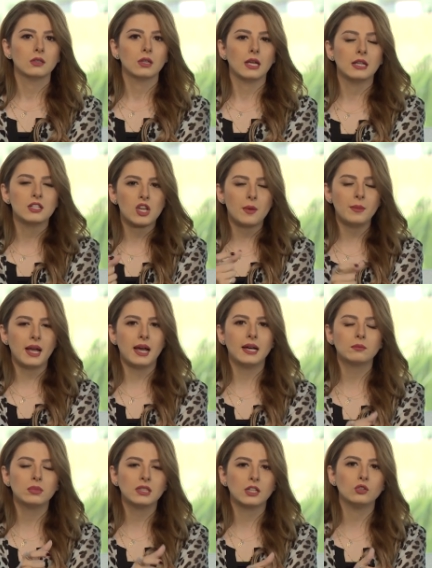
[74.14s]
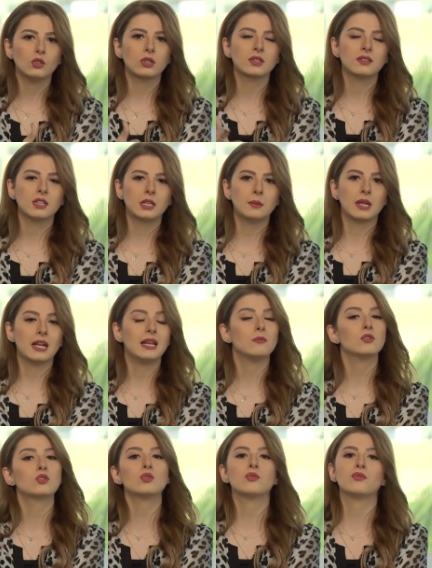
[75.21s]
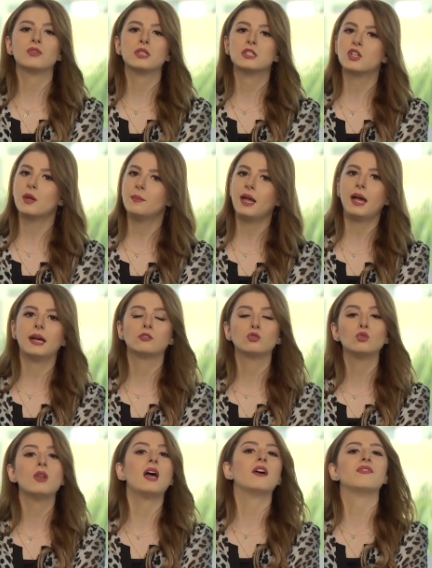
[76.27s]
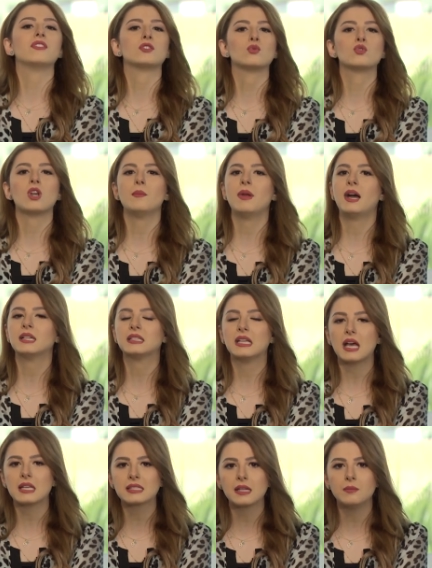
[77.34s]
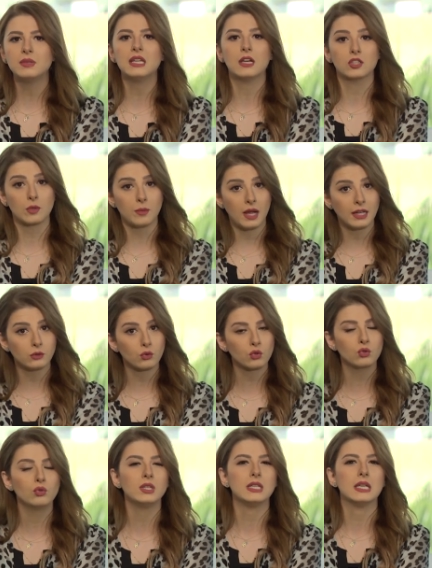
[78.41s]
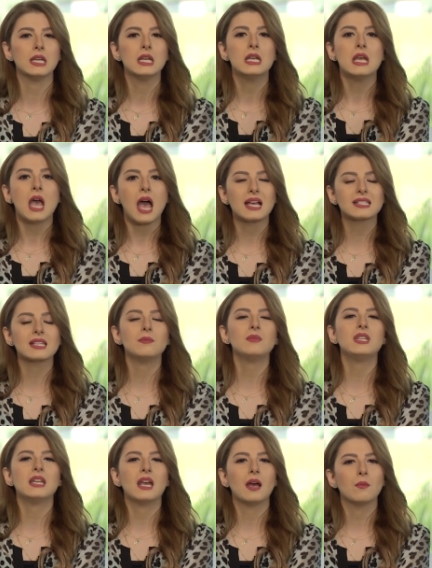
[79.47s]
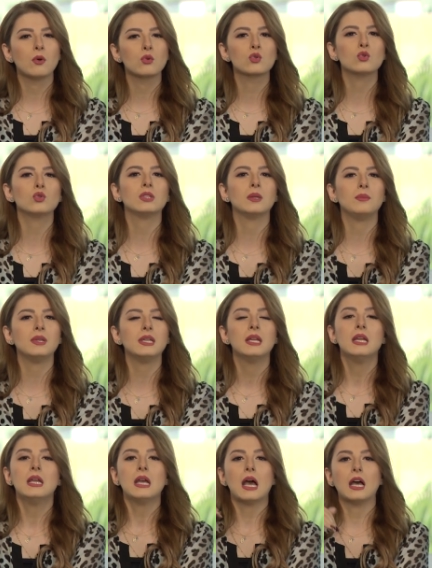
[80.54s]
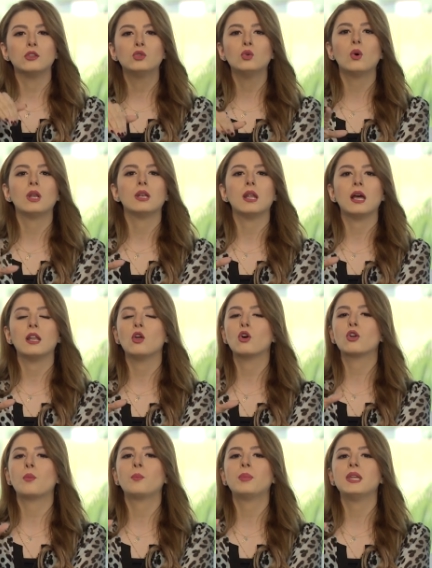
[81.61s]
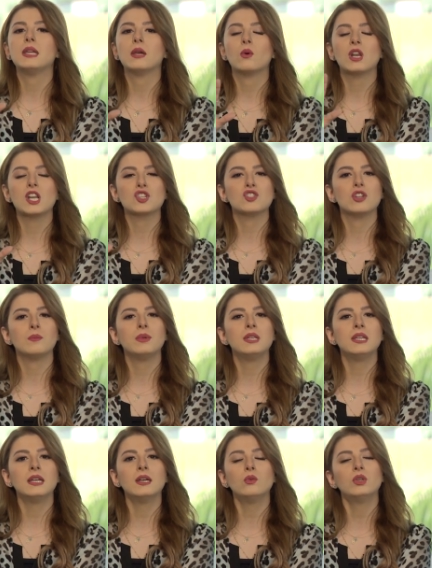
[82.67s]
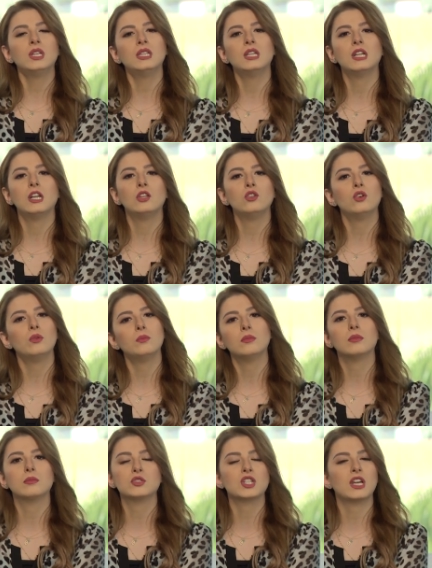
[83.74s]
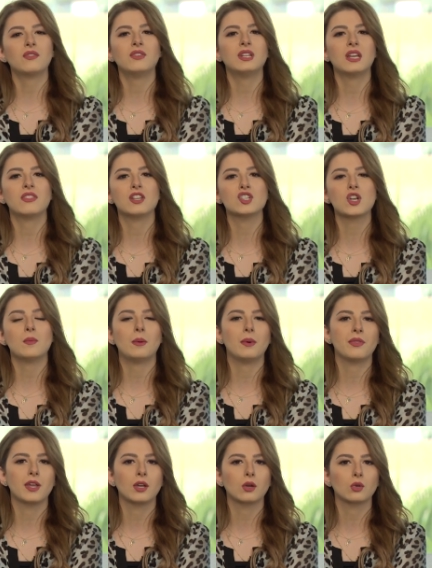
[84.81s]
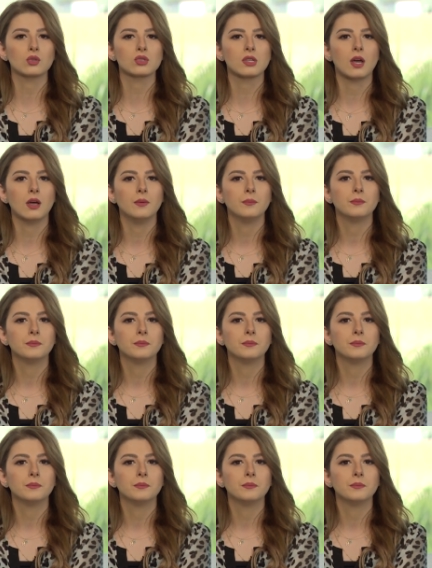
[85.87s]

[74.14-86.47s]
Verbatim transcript: الجامعات بدها دور كثير كبير هلا بنشوف في جامعات تنافس وجامعات اساميها جامعات اردنيه اساميها موجوده بالدول الاوروبيه والاجنبيه ونحن لليوم مش عارفين هذه الجامعه بدها ينقصها